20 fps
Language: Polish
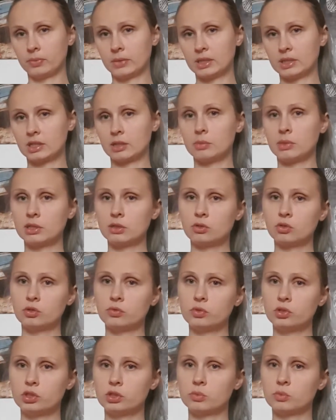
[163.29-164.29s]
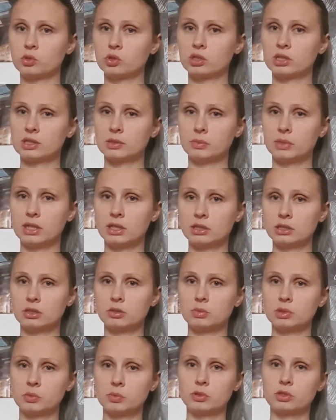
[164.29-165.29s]
Schematy oczywiście można zmieniać,
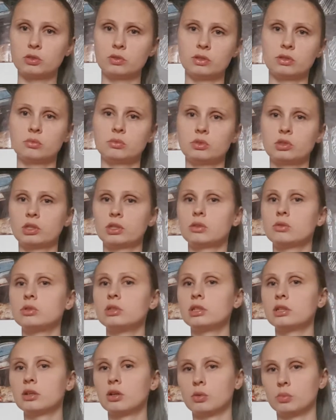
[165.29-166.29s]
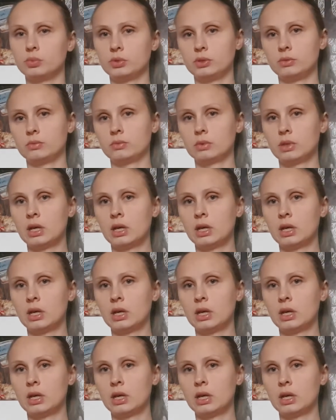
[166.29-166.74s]
natomiast podświadomość tego nie robi.